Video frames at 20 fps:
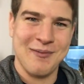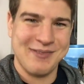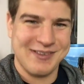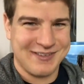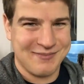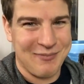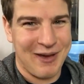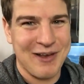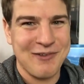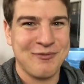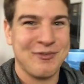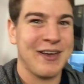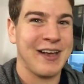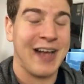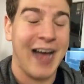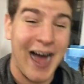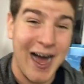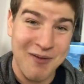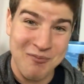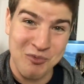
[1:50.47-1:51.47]
habe ich meinen
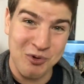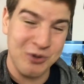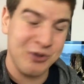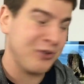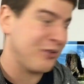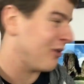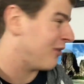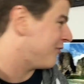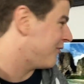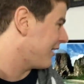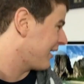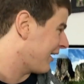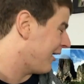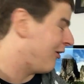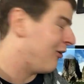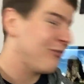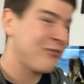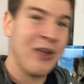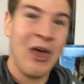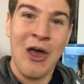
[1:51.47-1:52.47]
4K-Monitor
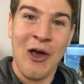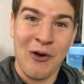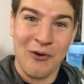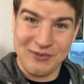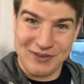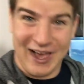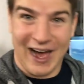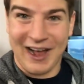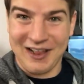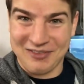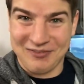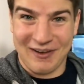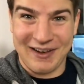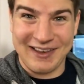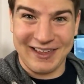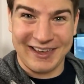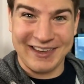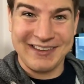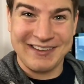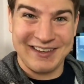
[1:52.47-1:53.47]
verkauft. Und ja, es war
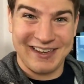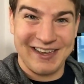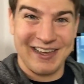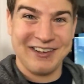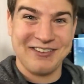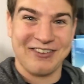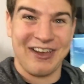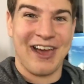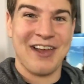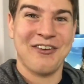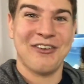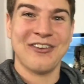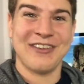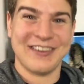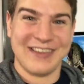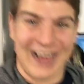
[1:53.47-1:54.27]
die richtige Entscheidung.